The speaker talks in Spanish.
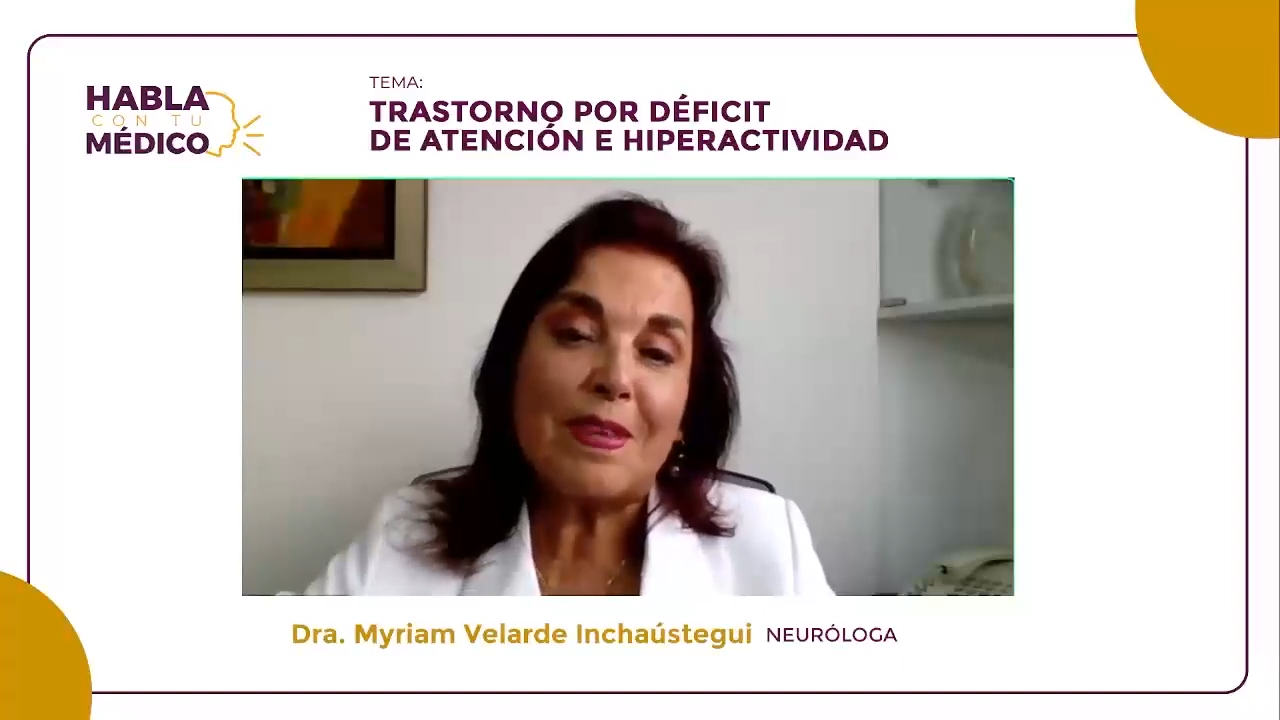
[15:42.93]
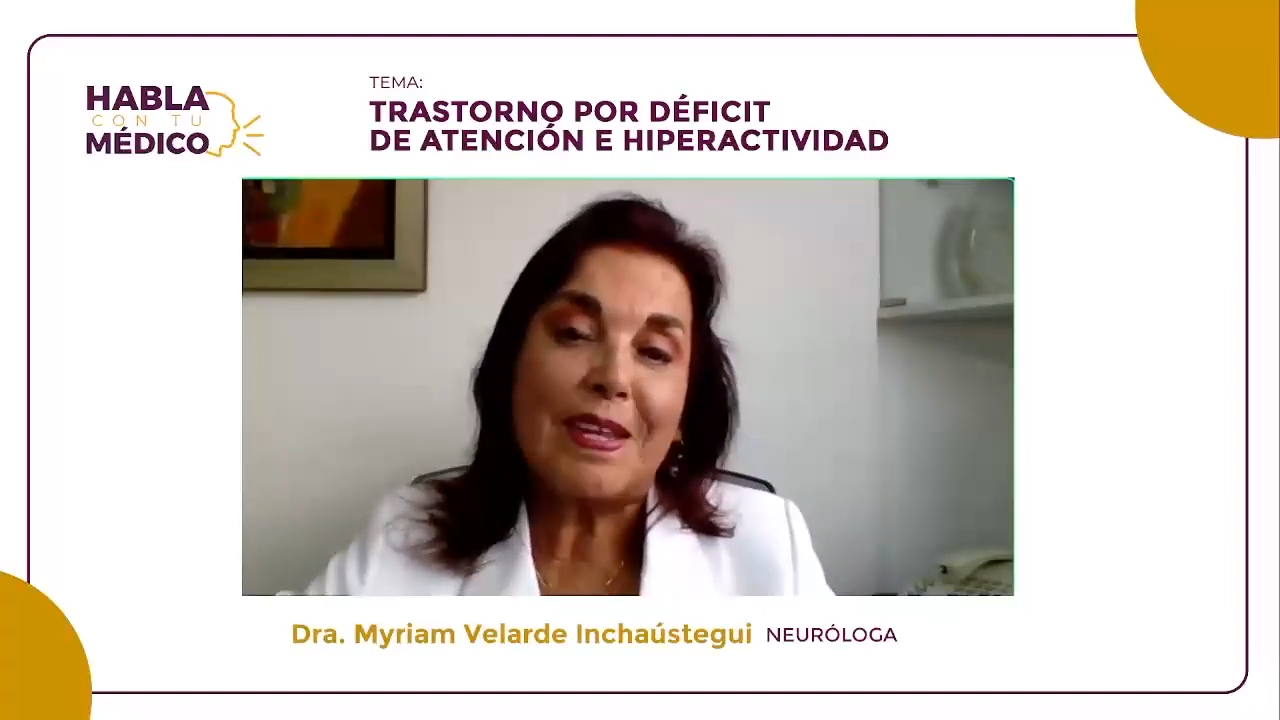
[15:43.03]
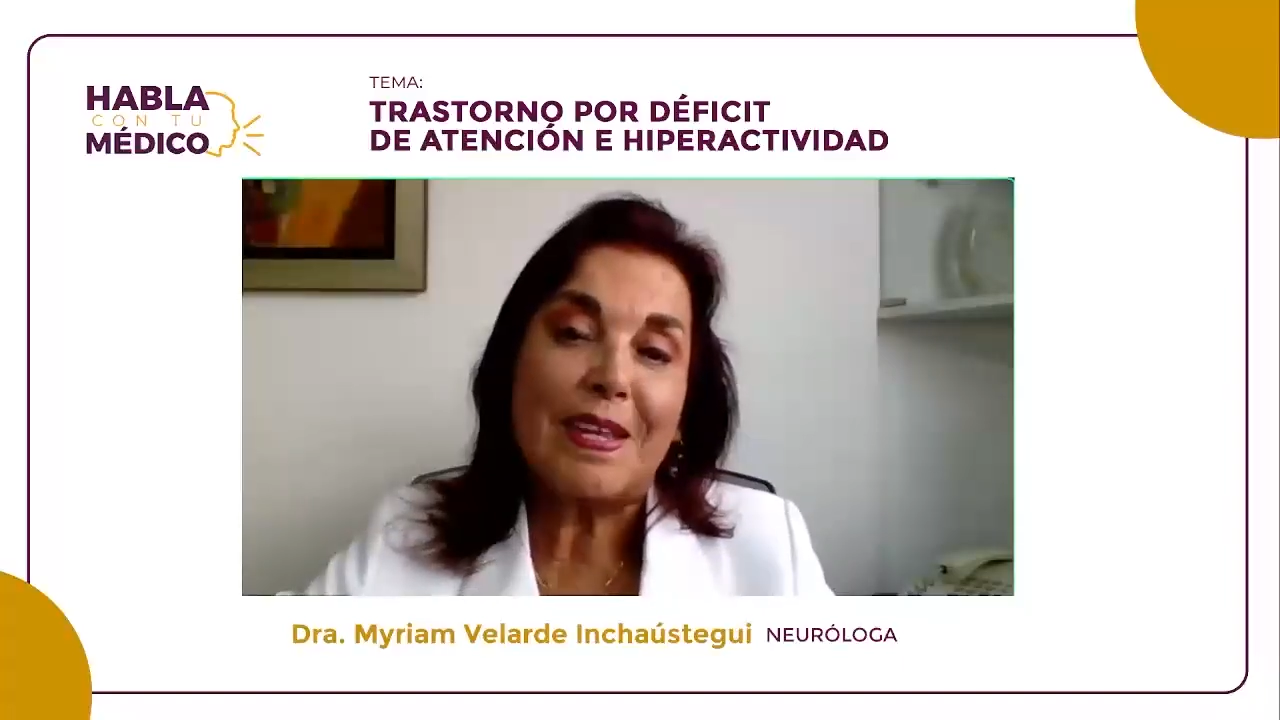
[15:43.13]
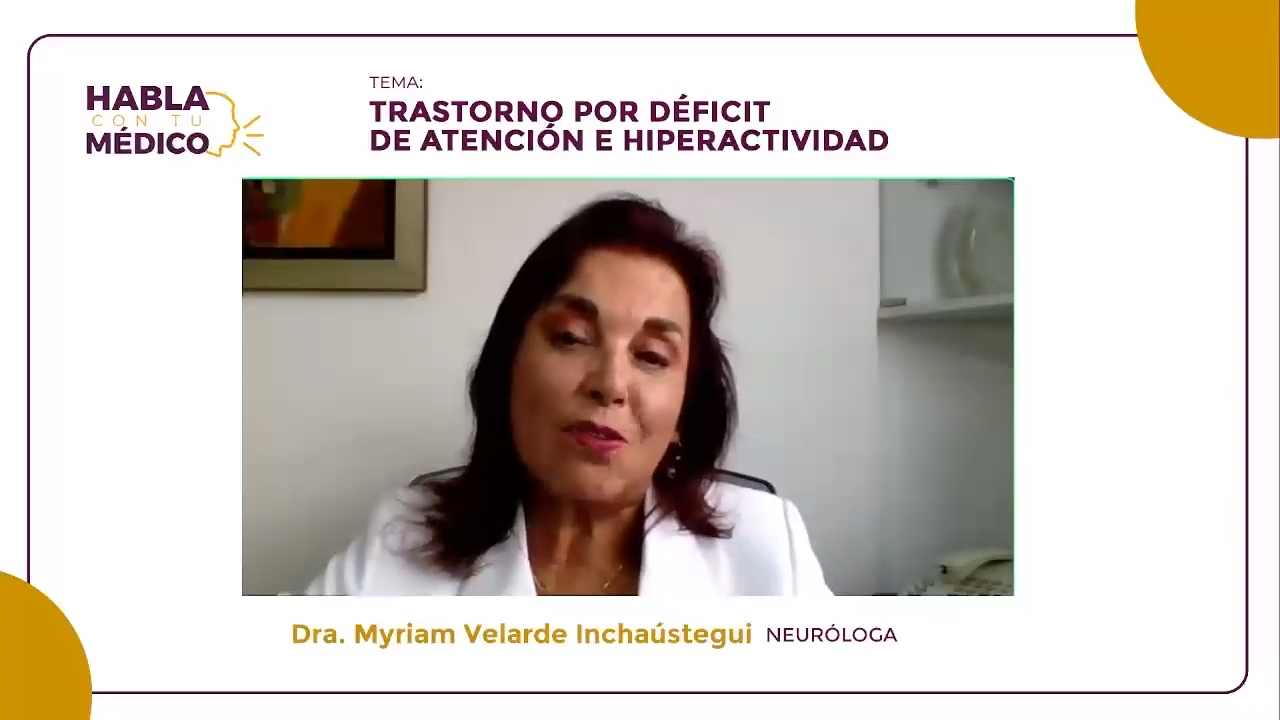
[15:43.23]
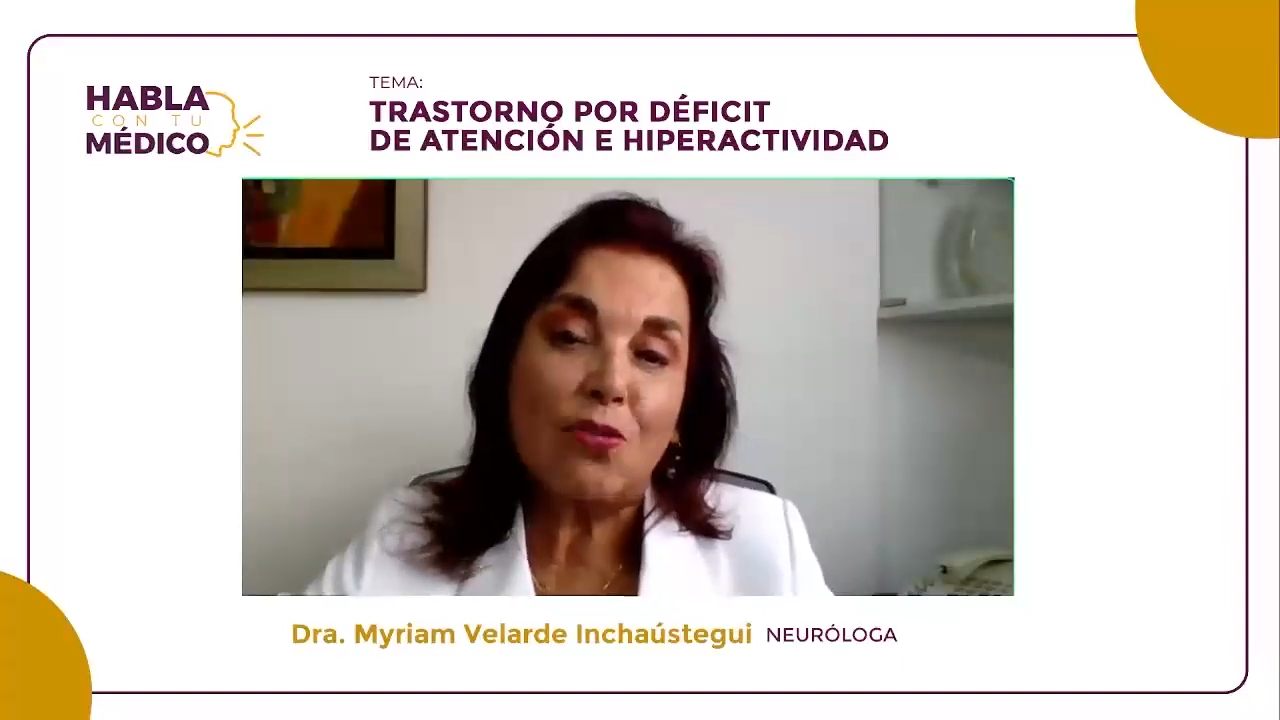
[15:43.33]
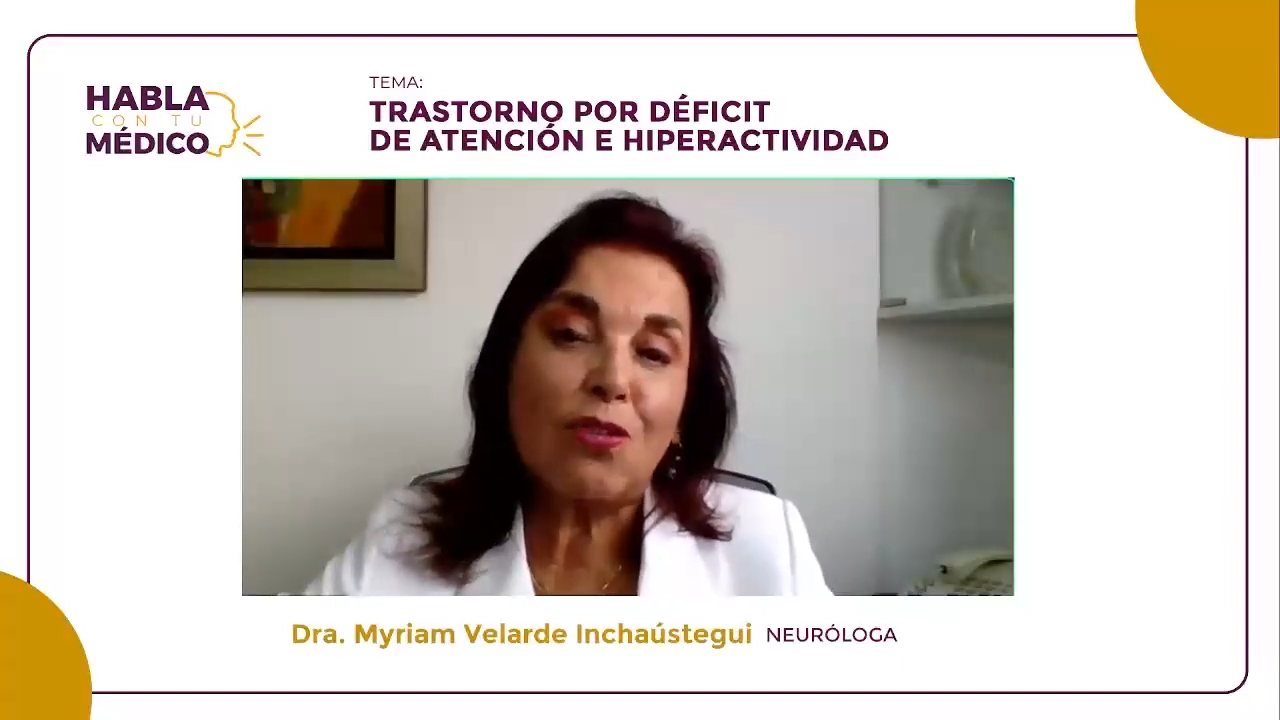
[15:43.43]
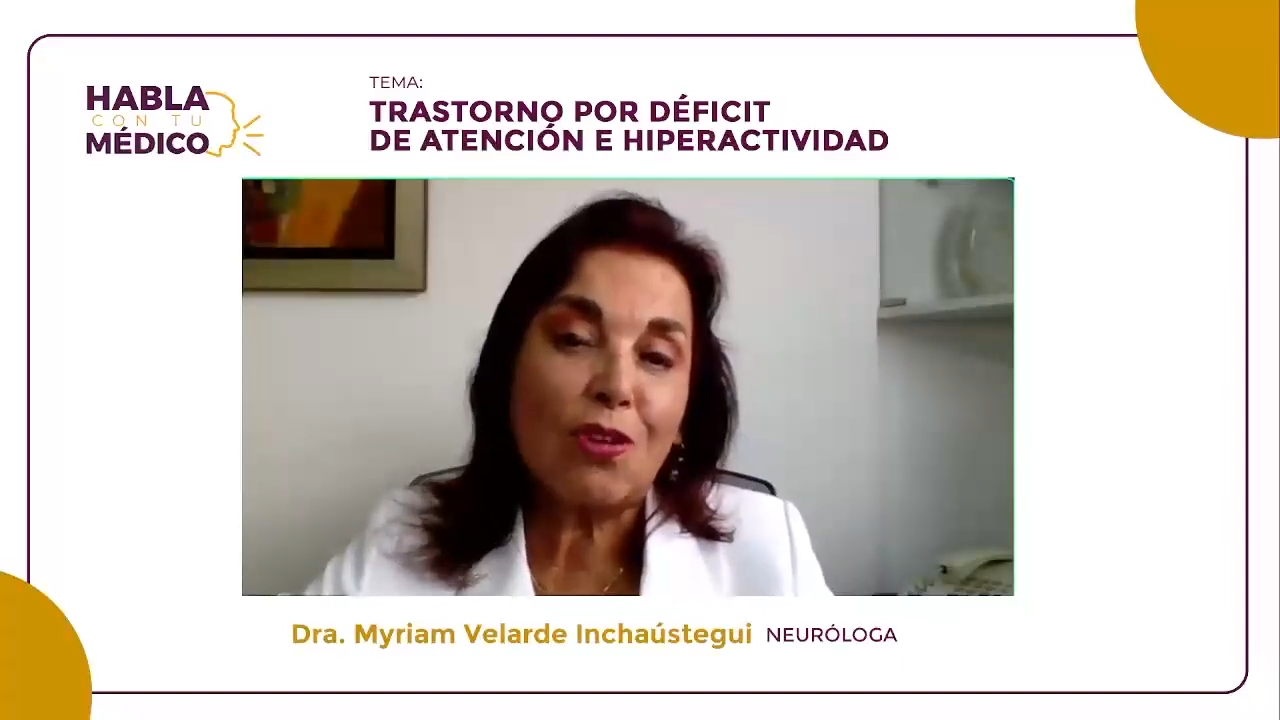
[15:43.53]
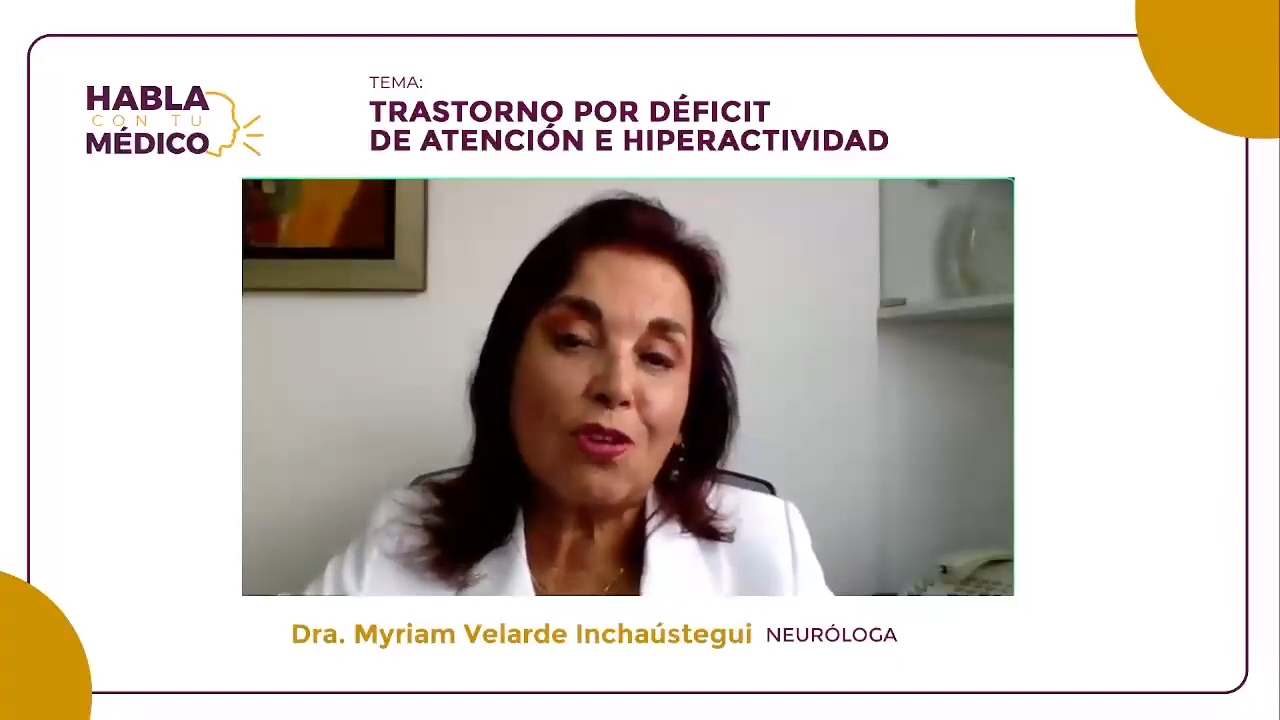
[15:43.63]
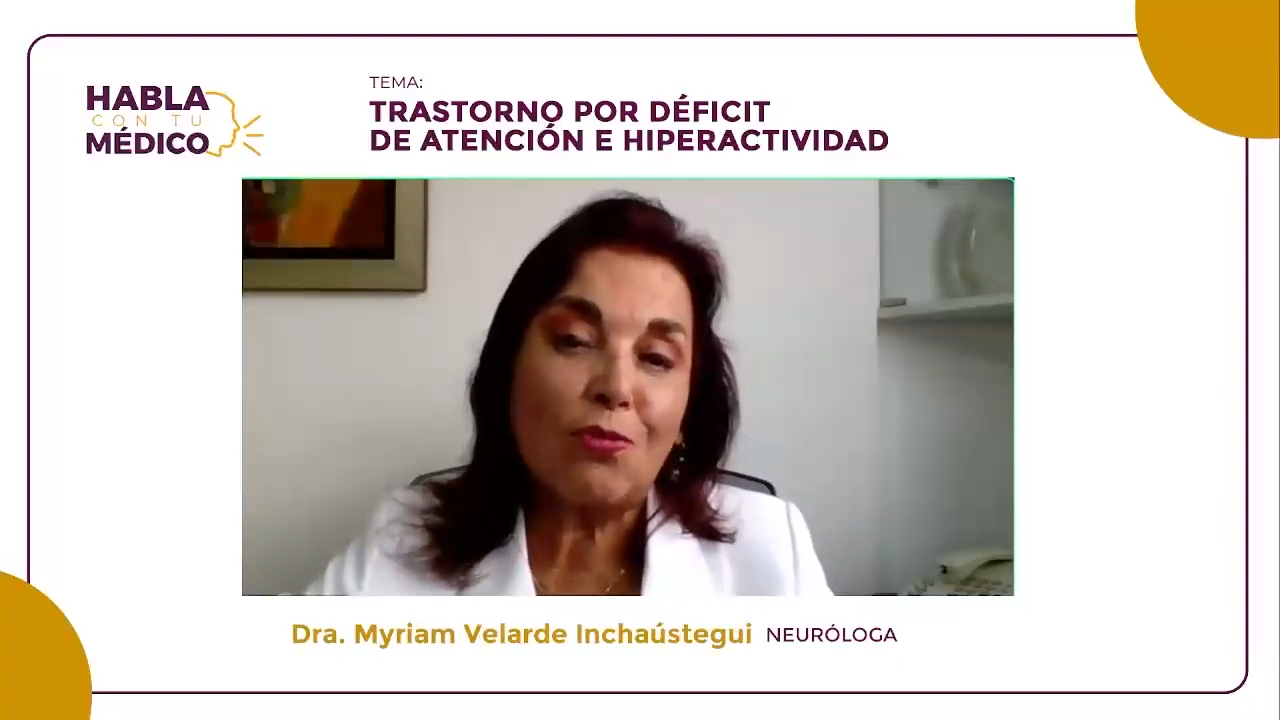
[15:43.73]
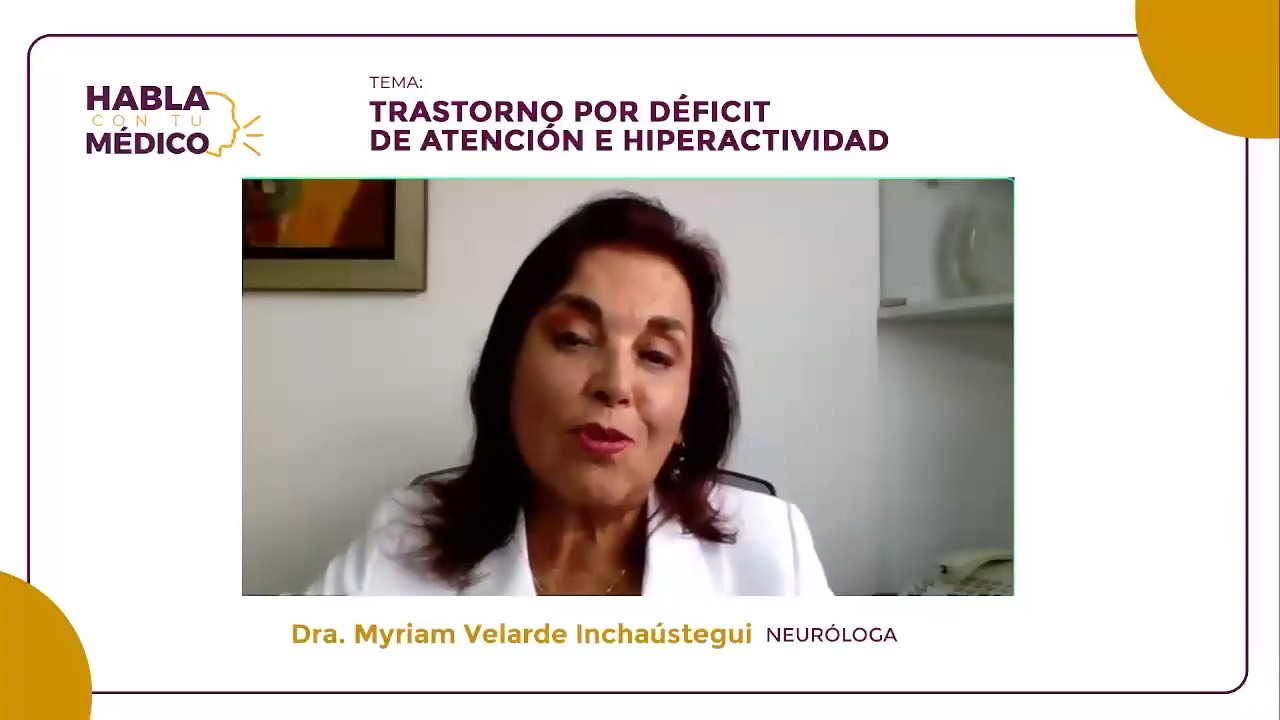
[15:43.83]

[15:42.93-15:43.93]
Entonces es